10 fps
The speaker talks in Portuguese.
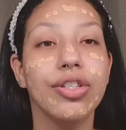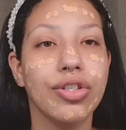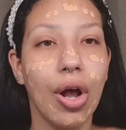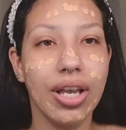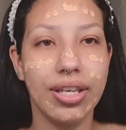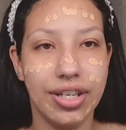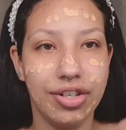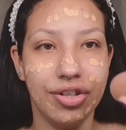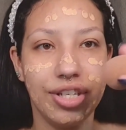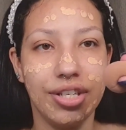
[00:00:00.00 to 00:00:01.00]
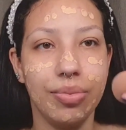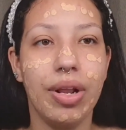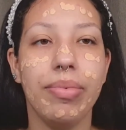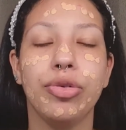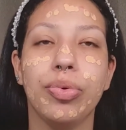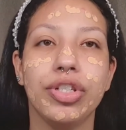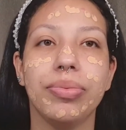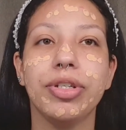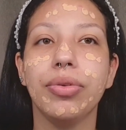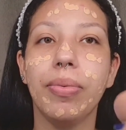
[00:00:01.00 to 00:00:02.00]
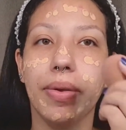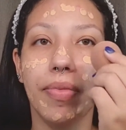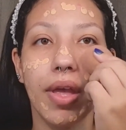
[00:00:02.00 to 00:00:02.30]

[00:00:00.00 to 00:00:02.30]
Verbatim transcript: Só que, gente, eu esqueci de molhar meu esponjinha, mas tudo bem.